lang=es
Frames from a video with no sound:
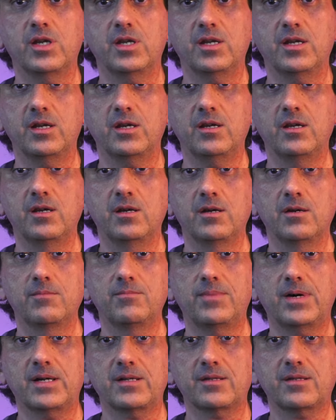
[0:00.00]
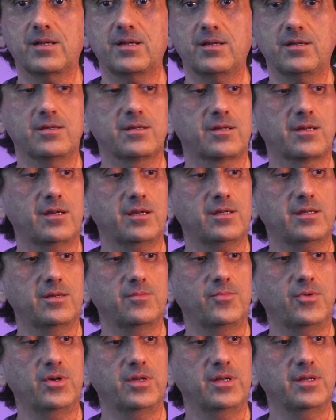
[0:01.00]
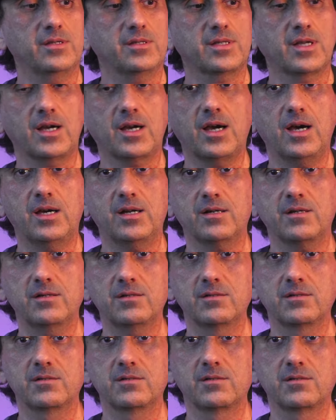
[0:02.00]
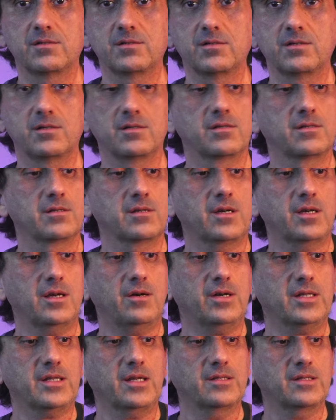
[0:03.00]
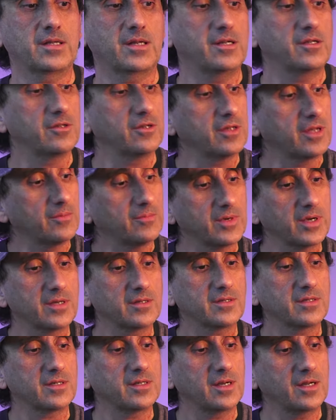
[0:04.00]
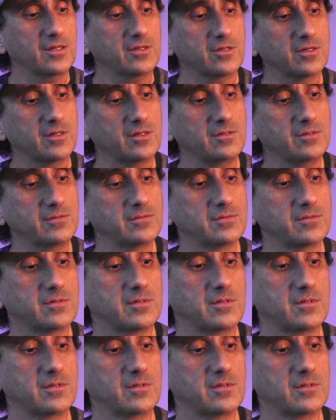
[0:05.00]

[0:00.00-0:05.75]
tiene partes que se pueden sacar, queda bastante lindo también sin eso.